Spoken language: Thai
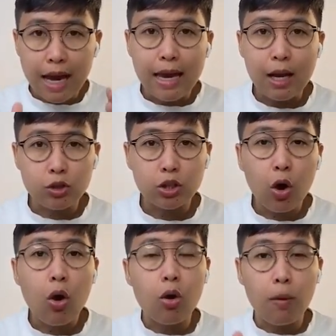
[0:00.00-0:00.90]
ใจเราจะ
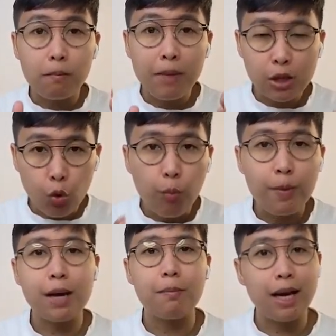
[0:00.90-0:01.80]
ต้องไม่ทุก
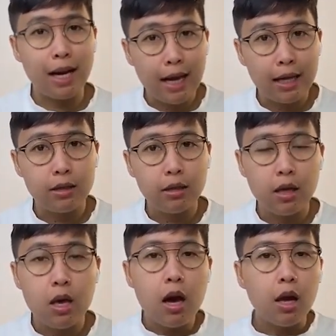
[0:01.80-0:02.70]
ข์ไปกับมันนาน
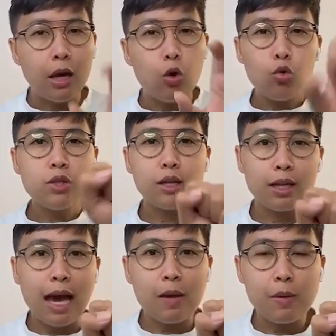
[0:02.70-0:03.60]
เรารู้สึ
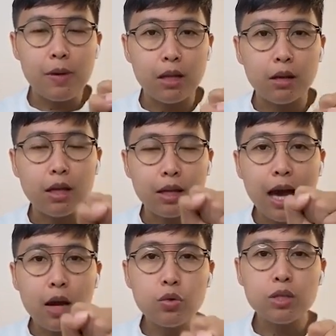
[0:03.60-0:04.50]
กได้ไม่ผิด แต่
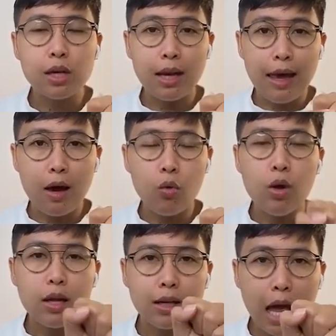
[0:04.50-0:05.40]
ถ้ารู้สึกแล้ว
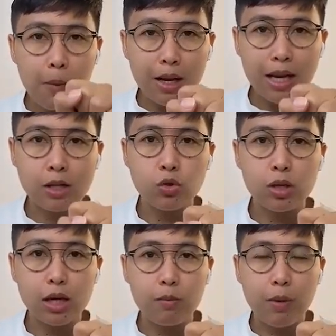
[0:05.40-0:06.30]
ถ้ามันหนักจ
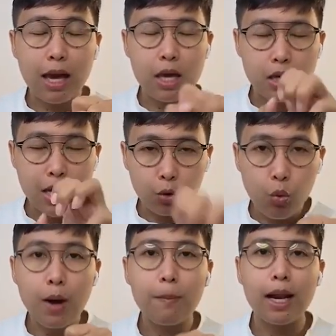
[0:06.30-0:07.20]
นเกินไป อย่า
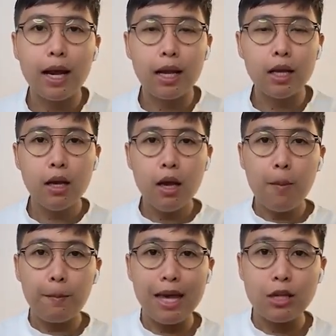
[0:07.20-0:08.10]
ทุกข์กับมันนาน
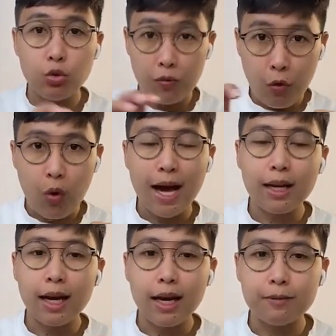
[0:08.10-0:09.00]
เปลี่ยนจุดโฟ
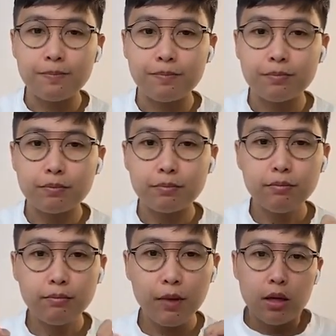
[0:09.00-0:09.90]
กัสค่ะ
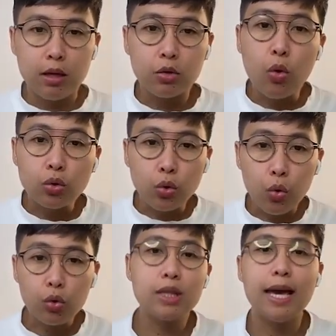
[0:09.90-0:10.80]
ทุก
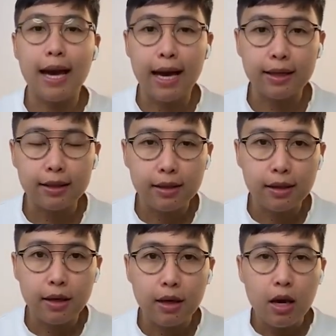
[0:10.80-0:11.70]
ทุกอย่าง
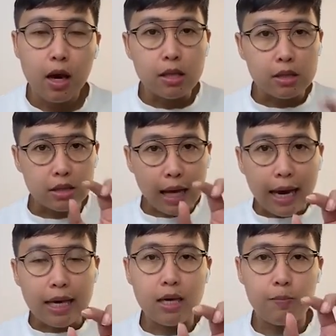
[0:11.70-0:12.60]
ใจ
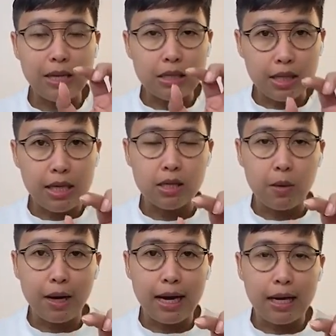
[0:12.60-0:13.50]
เป็นสิ่ง
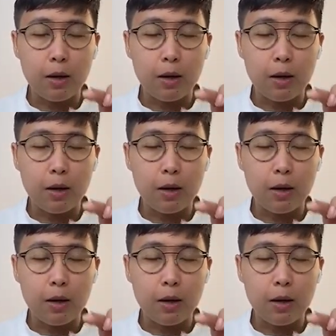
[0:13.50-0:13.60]
สำ